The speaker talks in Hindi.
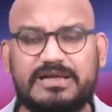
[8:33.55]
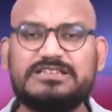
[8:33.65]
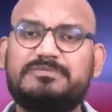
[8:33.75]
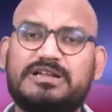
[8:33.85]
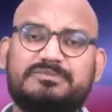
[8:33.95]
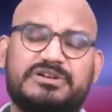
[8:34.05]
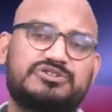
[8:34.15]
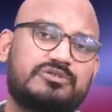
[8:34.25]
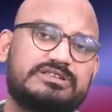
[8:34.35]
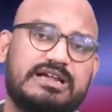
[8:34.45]
बार इस बात पर
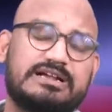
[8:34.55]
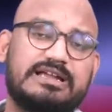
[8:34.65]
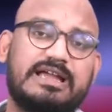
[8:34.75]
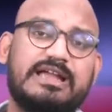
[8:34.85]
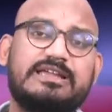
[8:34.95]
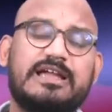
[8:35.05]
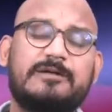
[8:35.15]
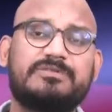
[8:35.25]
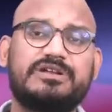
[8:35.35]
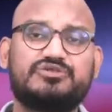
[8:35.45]
जोर दिया गया है कि
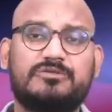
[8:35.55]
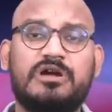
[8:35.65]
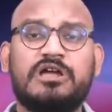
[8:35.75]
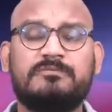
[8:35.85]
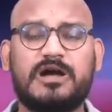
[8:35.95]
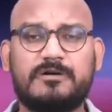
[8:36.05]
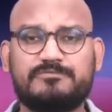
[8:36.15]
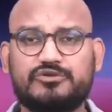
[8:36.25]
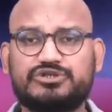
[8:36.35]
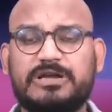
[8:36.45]
आपके जो
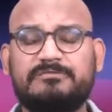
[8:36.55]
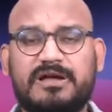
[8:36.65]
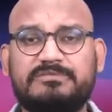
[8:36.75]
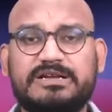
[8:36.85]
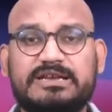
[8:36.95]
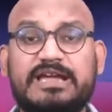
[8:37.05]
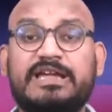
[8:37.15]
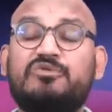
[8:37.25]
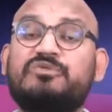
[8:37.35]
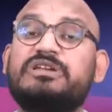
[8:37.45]
महापुरुष हैं मां महिलाएं
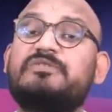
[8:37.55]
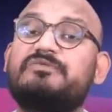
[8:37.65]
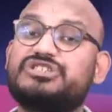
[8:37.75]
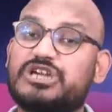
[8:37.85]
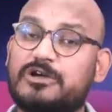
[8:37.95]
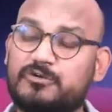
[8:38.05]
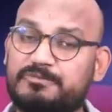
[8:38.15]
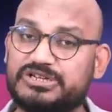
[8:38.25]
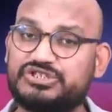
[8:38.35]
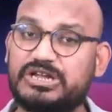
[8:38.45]
हैं उनके विचारों
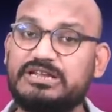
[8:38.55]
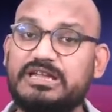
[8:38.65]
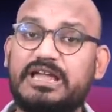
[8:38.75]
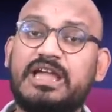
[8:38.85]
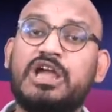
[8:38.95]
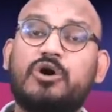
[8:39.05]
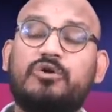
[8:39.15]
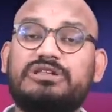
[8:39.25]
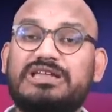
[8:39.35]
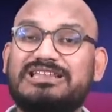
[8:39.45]
पर चलिए
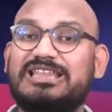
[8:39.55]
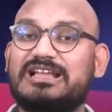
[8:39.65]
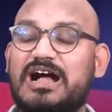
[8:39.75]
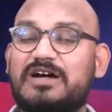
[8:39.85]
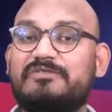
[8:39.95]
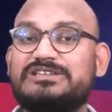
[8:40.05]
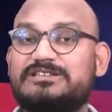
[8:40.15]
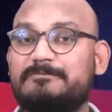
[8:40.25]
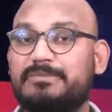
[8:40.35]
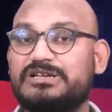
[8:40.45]
और ये दिखावे
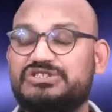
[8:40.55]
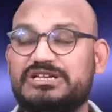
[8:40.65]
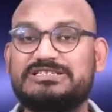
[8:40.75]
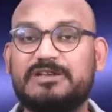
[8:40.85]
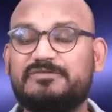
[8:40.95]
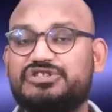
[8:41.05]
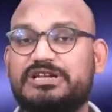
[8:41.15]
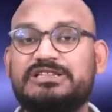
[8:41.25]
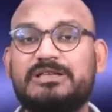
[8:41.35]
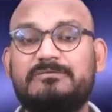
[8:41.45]
से बचिए सिर्फ
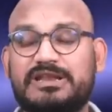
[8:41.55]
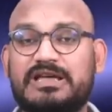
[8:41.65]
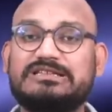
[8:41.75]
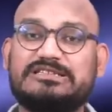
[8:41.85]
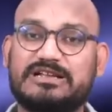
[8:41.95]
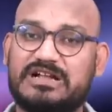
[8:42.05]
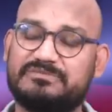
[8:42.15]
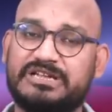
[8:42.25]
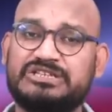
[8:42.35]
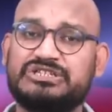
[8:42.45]
जयंती मनाने से काम
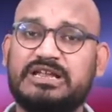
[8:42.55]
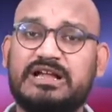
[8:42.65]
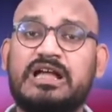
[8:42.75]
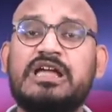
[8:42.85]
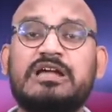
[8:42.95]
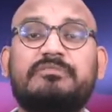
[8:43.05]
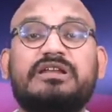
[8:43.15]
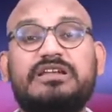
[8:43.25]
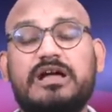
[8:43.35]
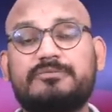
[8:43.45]
नहीं चलेगा
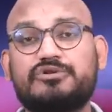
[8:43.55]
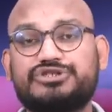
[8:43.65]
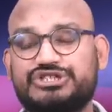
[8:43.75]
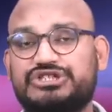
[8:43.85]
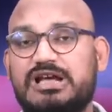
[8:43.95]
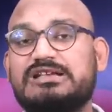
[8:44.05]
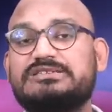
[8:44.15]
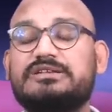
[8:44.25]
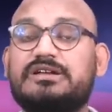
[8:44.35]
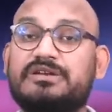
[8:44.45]
बल्कि आपको शिक्षा
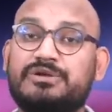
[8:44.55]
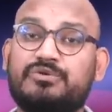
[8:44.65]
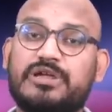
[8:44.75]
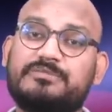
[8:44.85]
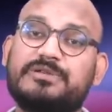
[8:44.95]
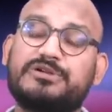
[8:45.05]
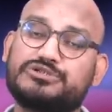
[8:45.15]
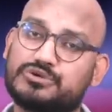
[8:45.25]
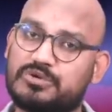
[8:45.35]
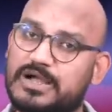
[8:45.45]
हासिल करनी होगी अपने
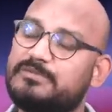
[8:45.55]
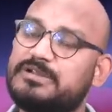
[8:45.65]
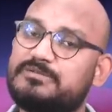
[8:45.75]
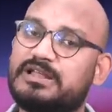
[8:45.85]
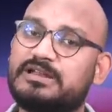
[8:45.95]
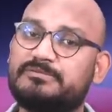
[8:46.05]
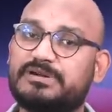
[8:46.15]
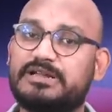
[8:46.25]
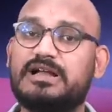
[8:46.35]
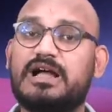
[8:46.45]
बच्चों को काबिल बनाना
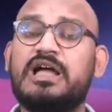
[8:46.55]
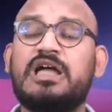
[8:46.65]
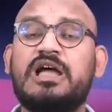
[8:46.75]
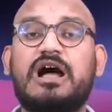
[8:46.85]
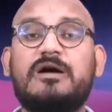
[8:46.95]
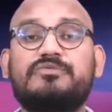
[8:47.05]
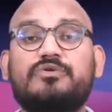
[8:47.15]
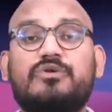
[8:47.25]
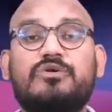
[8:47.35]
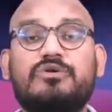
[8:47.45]
पड़ेगा
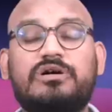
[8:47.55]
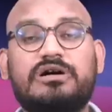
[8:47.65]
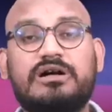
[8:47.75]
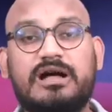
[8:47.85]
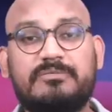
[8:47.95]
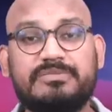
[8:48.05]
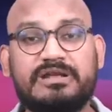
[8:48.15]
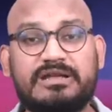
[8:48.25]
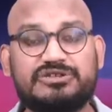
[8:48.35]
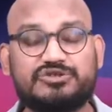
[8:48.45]
आपको
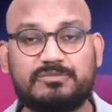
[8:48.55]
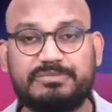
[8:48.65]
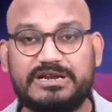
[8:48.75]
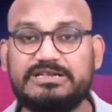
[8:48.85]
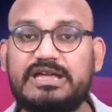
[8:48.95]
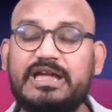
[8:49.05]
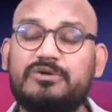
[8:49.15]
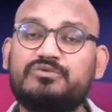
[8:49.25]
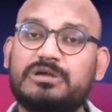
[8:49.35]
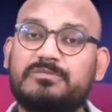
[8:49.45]
अपने जो पीढ़ियां हैं
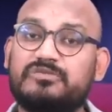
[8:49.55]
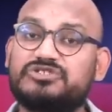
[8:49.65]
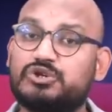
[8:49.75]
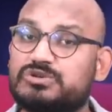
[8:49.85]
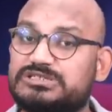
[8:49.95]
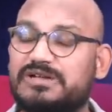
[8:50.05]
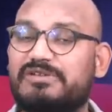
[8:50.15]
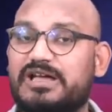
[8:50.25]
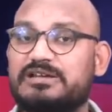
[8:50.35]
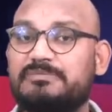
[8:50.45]
उनके भविष्य को
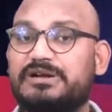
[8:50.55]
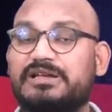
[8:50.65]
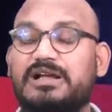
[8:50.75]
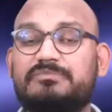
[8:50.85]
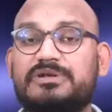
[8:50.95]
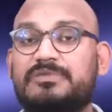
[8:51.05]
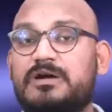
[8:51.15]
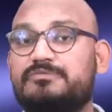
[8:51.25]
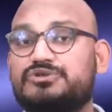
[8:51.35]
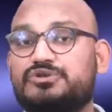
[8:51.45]
संवारना पड़ेगा अपने
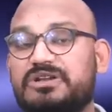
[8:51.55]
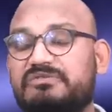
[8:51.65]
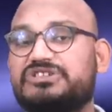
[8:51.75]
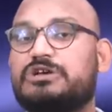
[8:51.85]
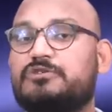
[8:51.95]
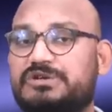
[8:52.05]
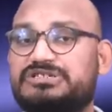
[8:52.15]
महापुरुषों के विचारों पर